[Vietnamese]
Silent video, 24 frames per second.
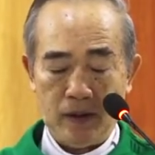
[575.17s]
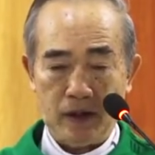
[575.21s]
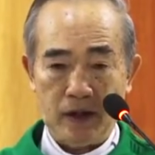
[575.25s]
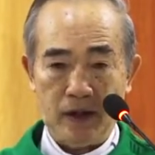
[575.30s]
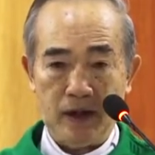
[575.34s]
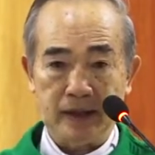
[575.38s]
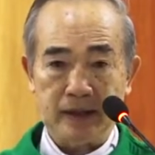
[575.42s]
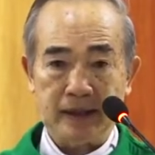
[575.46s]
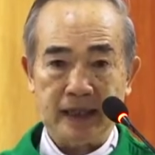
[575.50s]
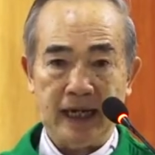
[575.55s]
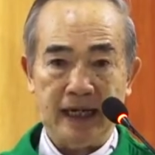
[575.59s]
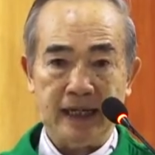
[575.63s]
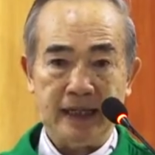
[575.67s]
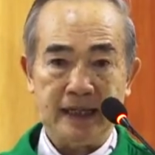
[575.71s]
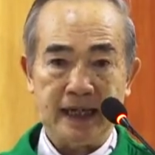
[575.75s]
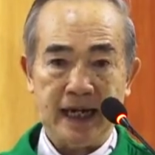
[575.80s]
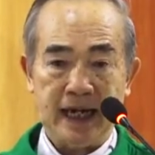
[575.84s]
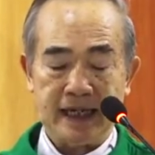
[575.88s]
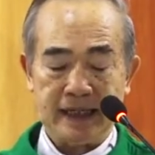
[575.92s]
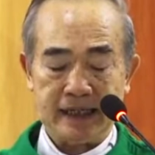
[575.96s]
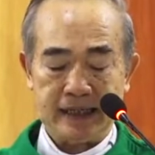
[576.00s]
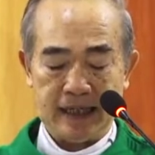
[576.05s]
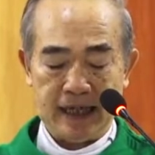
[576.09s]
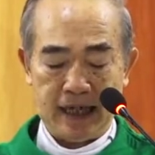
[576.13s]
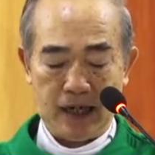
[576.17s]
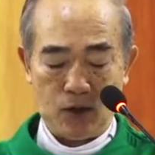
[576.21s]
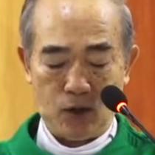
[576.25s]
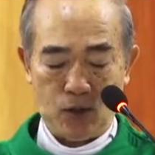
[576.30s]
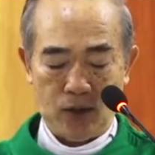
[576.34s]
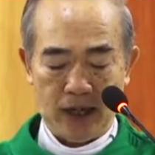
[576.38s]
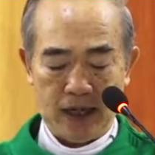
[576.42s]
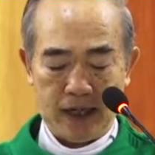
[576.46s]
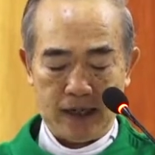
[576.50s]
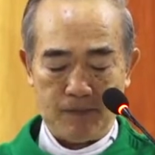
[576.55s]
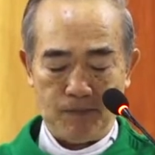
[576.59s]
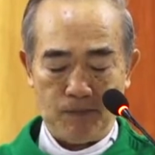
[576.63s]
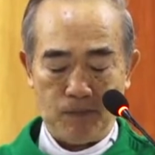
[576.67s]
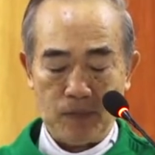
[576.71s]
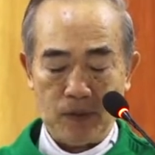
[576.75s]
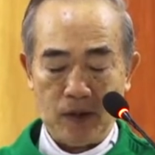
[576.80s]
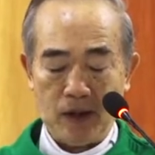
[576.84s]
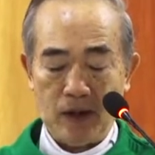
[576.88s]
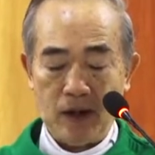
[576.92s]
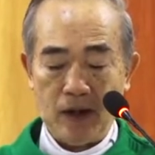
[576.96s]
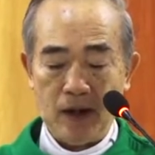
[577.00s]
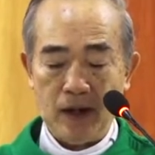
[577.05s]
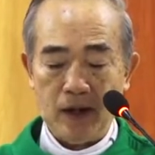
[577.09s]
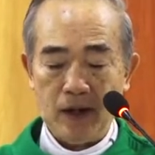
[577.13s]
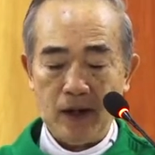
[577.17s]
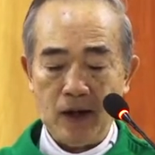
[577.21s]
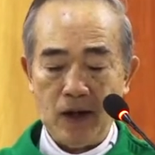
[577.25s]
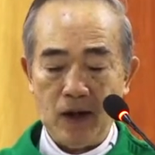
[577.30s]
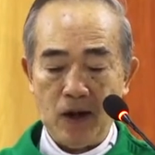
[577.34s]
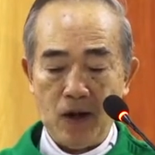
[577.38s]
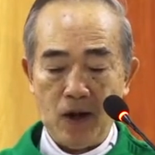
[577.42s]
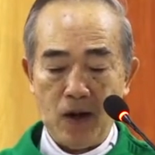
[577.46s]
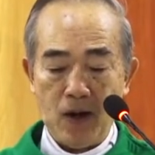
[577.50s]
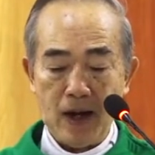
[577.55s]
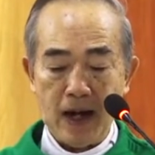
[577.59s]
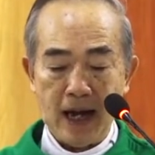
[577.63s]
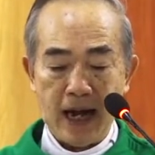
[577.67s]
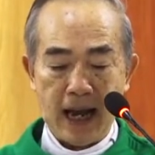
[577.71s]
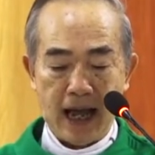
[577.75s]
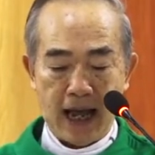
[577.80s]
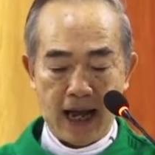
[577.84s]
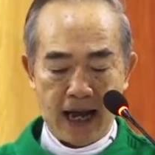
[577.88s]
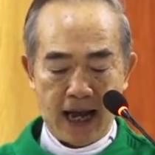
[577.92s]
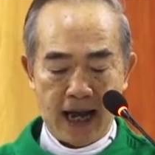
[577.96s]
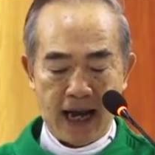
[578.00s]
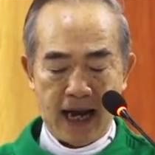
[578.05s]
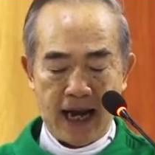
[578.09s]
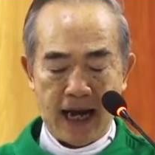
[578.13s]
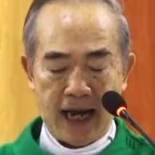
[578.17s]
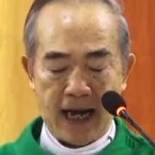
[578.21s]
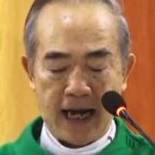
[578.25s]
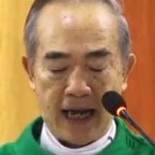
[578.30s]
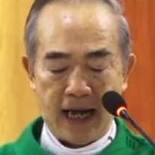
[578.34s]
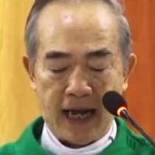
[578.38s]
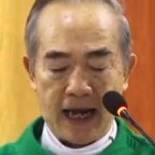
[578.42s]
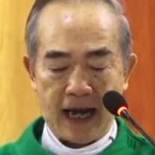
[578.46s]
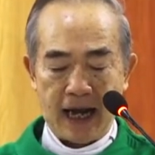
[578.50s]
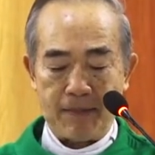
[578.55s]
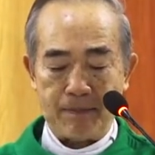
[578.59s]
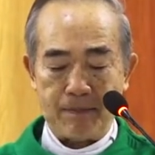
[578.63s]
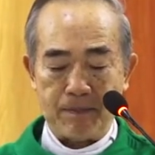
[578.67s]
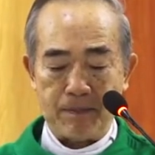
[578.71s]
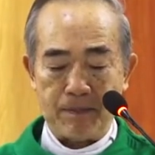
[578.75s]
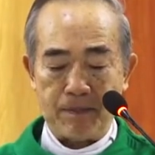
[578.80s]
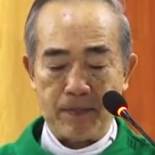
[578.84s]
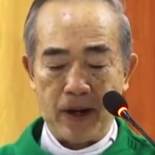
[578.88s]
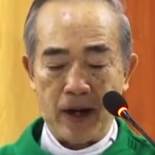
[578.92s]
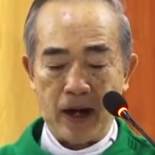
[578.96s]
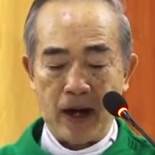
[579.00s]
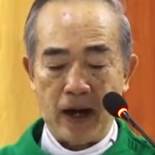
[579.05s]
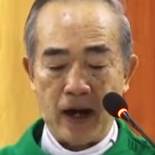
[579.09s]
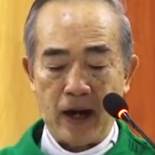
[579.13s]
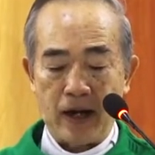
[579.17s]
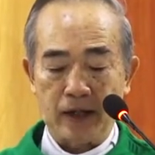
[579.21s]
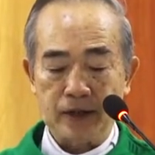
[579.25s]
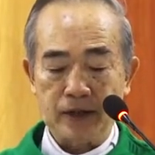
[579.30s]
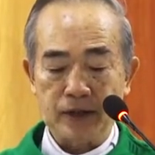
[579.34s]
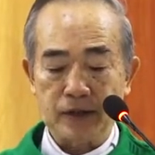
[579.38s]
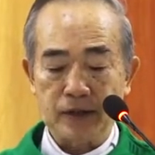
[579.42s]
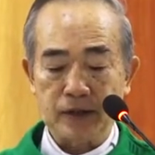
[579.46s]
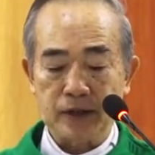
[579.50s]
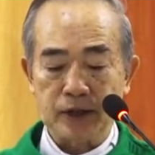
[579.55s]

Đức Thánh Cha xác quyết, đó là ngày nằm ở